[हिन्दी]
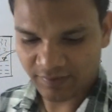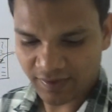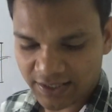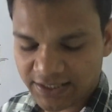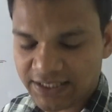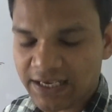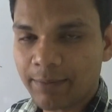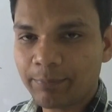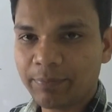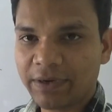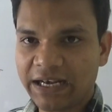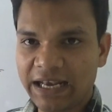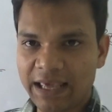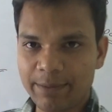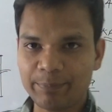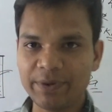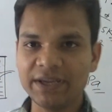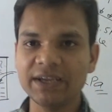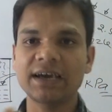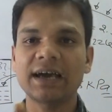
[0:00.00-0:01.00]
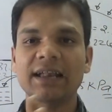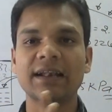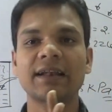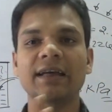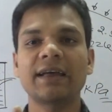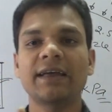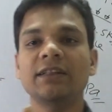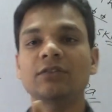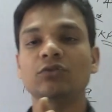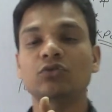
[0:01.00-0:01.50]
यदि आप क्लैपिंग कर
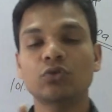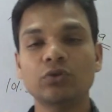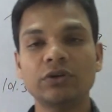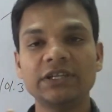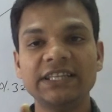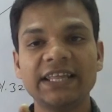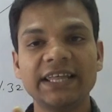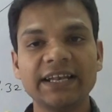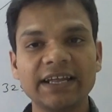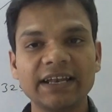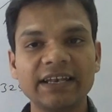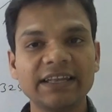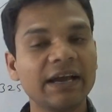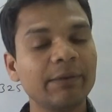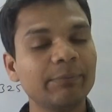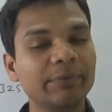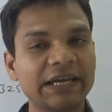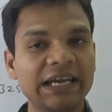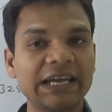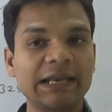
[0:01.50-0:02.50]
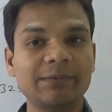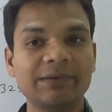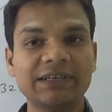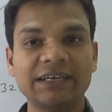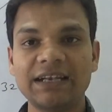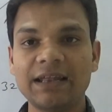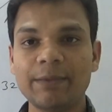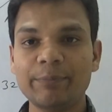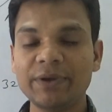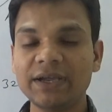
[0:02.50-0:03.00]
रहे हैं थोड़ी देर के लिए आप
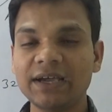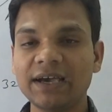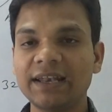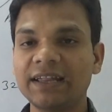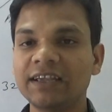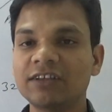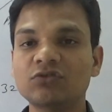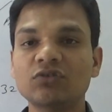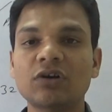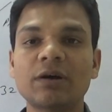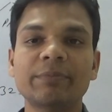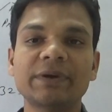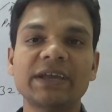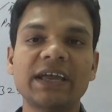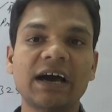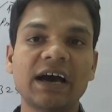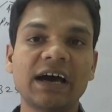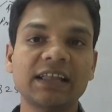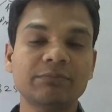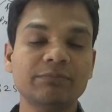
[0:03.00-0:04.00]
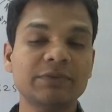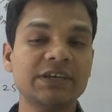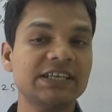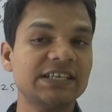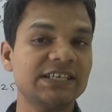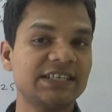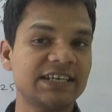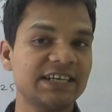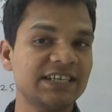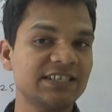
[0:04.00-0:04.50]
क्लैपिंग करेंगे तो आपके हाथ
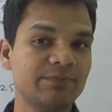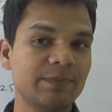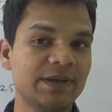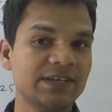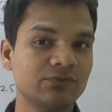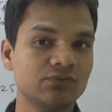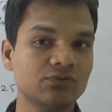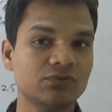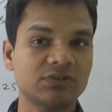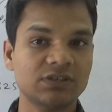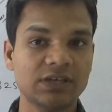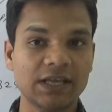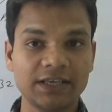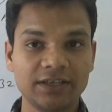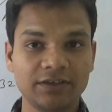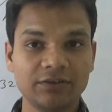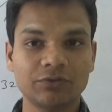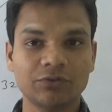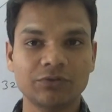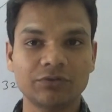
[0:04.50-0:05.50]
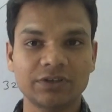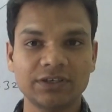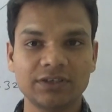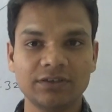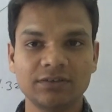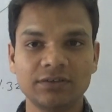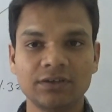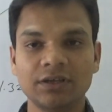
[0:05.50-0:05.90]
में स्ट्रेस महसूस नहीं होगी